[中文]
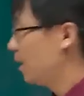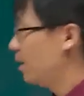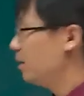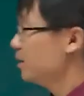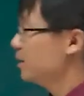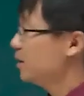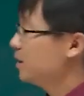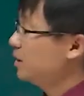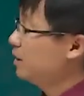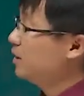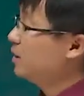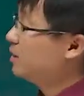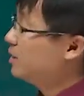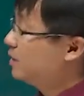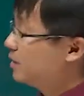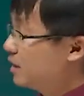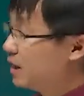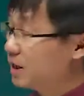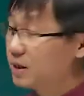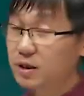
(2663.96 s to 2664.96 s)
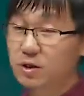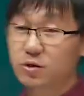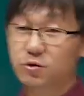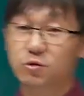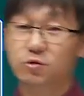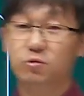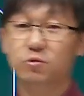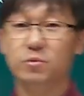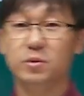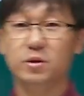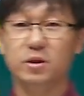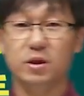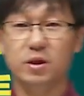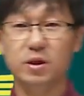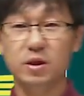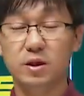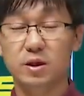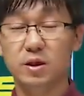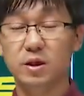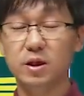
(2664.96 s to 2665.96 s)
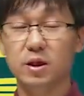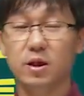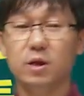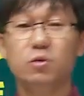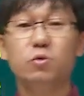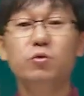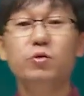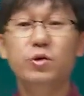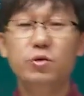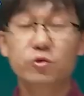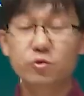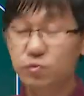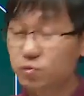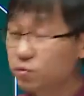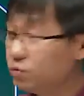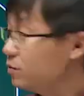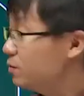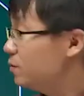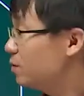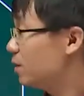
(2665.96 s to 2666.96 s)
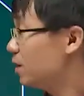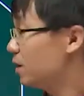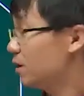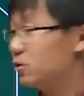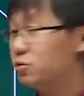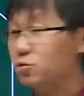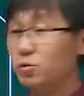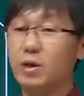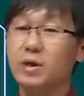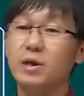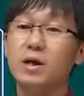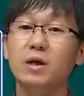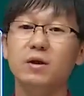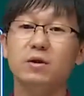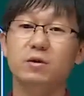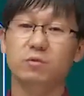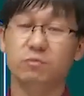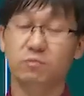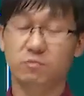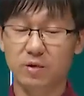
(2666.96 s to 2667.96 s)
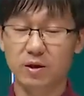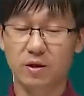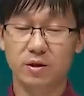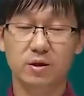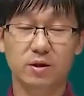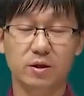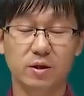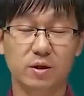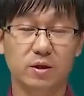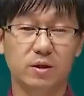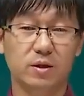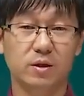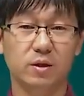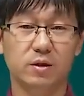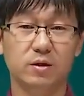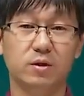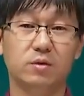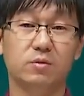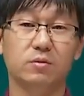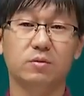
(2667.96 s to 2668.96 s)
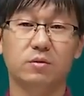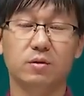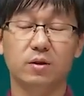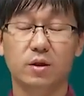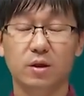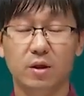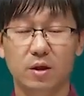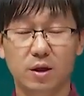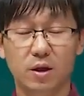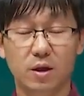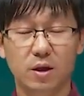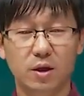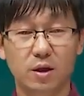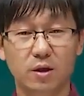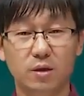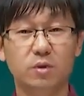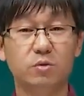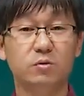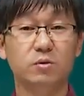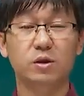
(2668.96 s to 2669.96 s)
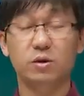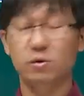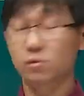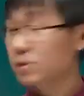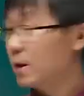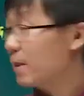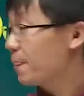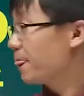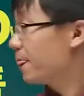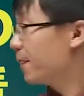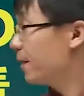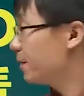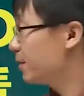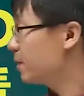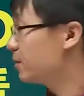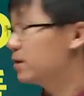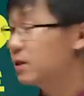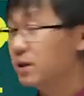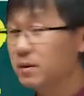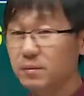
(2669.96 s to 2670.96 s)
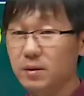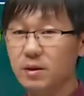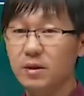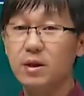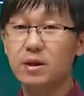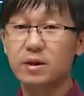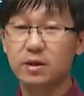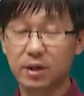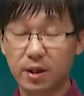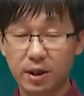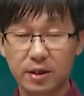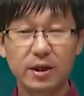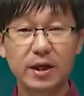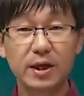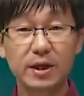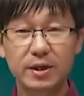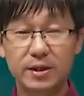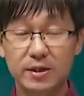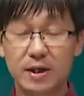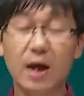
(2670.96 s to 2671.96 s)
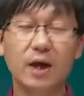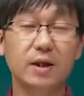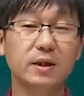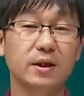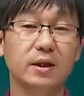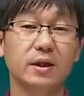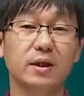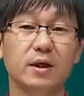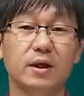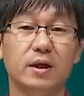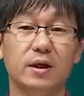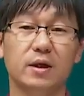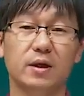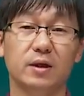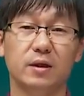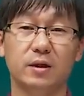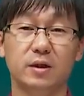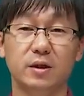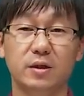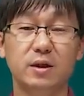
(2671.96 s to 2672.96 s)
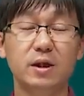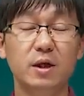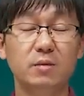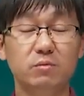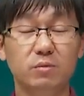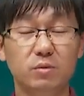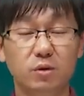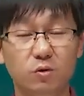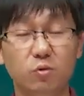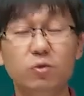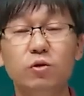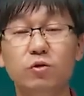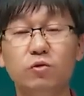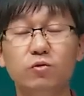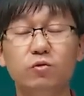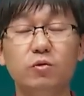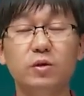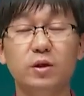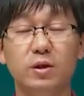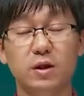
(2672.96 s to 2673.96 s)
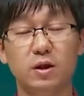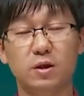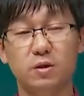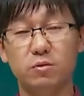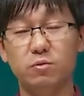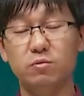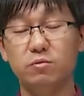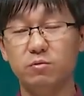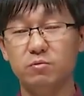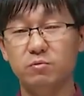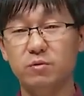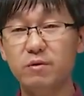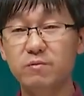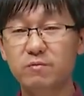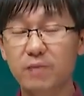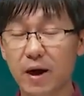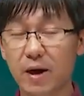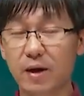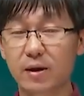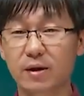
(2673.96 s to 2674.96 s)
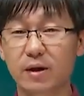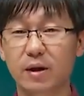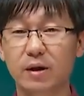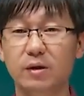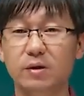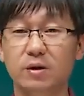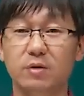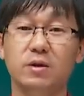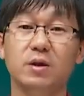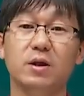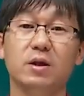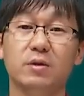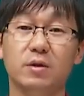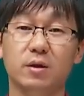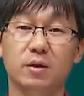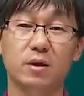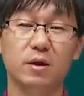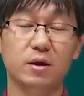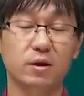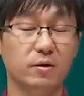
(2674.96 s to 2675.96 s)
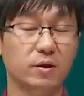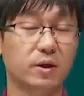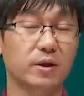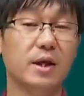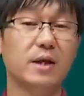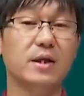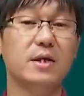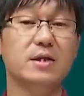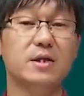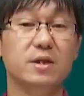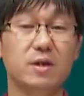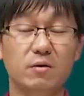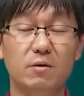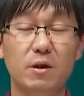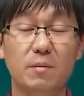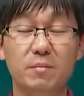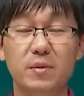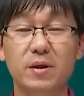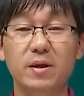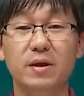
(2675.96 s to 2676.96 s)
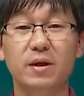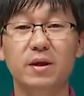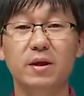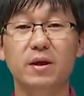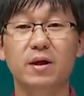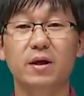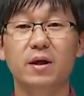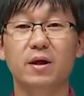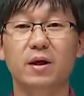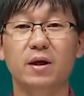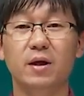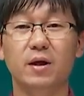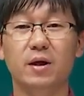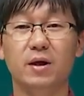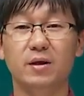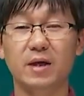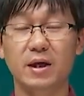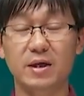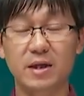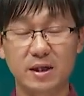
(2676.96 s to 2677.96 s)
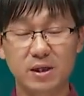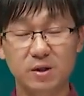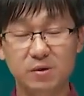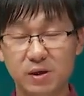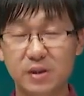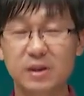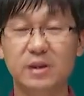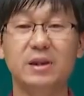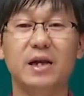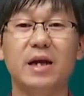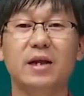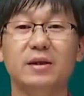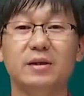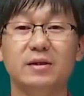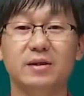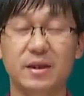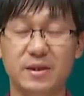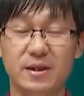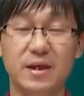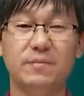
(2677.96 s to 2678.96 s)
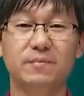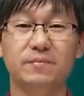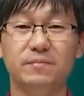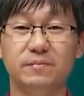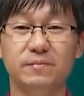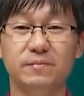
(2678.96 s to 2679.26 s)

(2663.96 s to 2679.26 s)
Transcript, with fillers: 好，呃，以上呢就是我们整个这个退出啊、转让这种方式的啊这种呃这种清算啊到这里呢，整个这一章呢啊项目的退出的这几种方法啊到这里呢就给大家介绍完毕。呃，大家休息一下，再见。